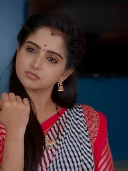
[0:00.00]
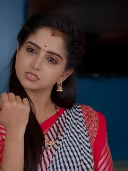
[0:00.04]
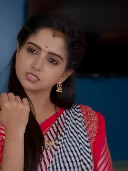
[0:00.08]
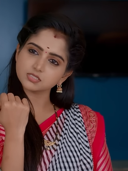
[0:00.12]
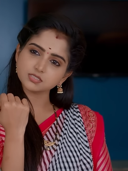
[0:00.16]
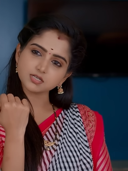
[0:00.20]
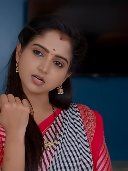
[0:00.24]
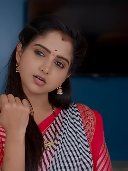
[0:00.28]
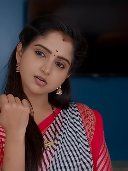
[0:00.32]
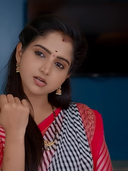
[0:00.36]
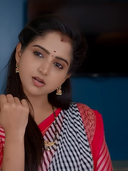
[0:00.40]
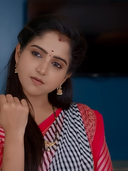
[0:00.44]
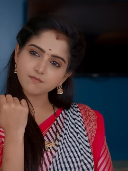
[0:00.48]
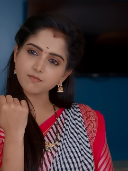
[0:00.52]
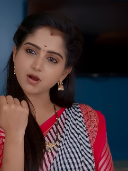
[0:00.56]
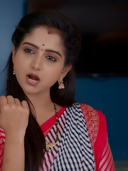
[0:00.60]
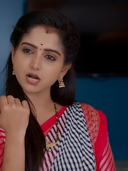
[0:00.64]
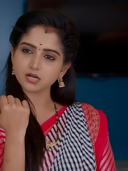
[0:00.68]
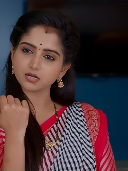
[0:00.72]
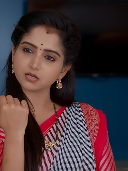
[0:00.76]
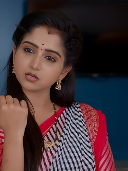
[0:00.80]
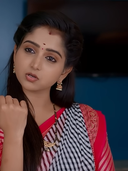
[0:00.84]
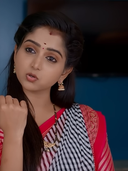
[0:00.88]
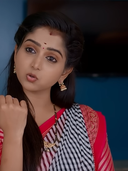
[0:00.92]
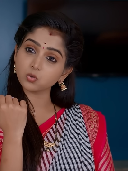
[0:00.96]
మీరన్న
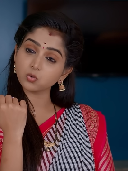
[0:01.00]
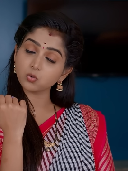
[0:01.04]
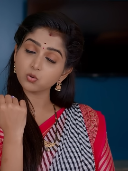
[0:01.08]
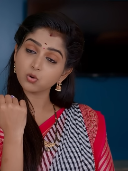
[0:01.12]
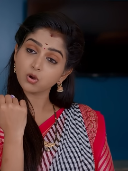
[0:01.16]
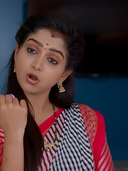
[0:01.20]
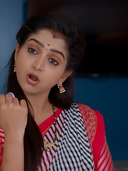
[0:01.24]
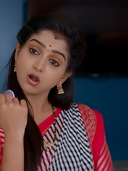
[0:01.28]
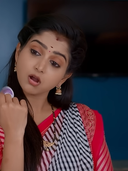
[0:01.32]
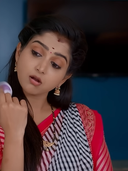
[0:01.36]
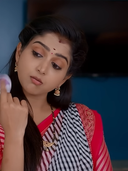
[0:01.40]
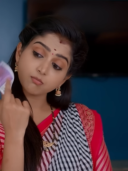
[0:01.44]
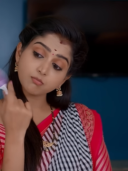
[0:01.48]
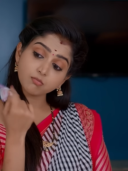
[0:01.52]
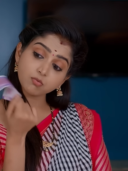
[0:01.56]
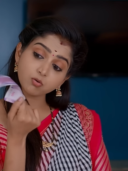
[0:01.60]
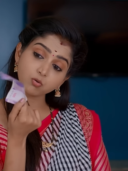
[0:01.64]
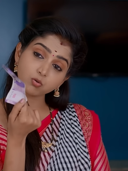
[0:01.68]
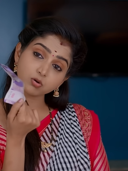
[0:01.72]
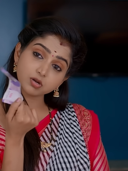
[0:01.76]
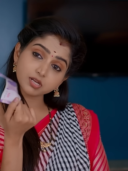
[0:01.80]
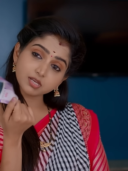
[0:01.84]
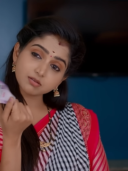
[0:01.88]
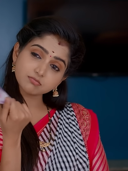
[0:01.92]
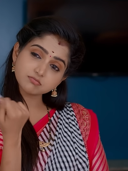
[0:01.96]
మాటకి
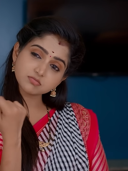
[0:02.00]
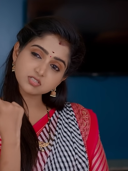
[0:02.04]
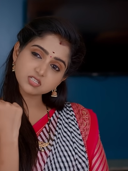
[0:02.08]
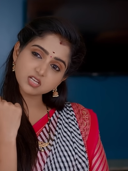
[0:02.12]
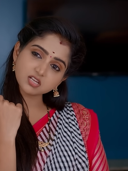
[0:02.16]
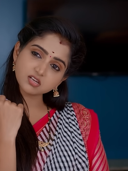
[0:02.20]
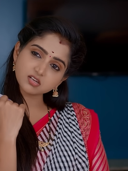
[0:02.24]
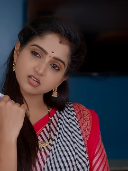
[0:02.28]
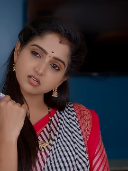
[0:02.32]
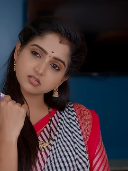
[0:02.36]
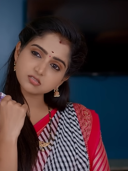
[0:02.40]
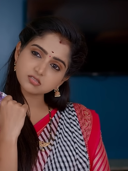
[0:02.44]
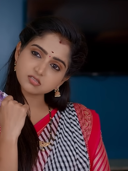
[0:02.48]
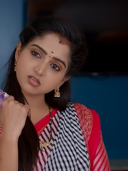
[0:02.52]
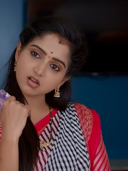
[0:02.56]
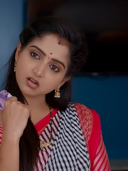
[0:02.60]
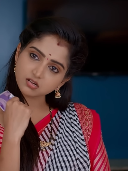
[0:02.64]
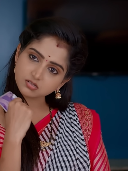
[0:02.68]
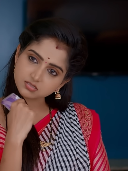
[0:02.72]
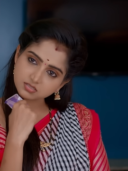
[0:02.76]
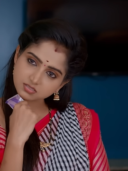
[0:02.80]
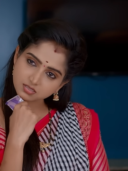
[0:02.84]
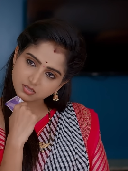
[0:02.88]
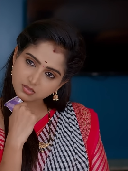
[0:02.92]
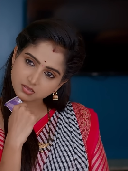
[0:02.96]
మూల్యం
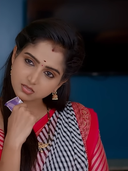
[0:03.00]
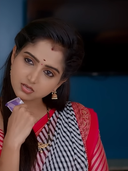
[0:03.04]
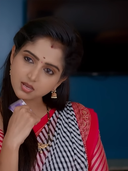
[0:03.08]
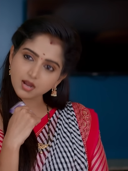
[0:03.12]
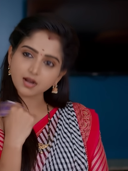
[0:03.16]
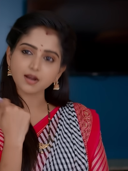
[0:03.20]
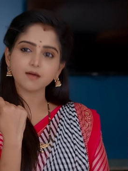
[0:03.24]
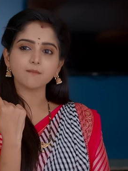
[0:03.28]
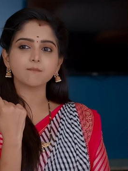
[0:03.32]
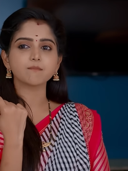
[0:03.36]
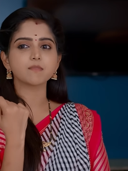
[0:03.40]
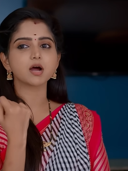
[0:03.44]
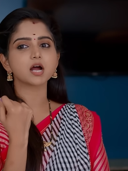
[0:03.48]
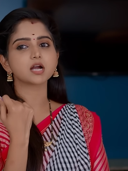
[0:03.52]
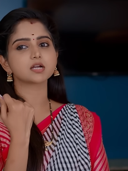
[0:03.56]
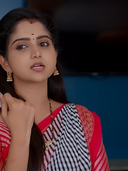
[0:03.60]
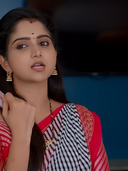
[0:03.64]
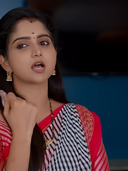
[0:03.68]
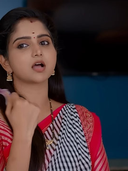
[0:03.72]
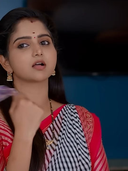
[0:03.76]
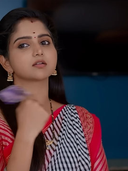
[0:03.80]
చెల్లించాల్సిందే అన్నమాట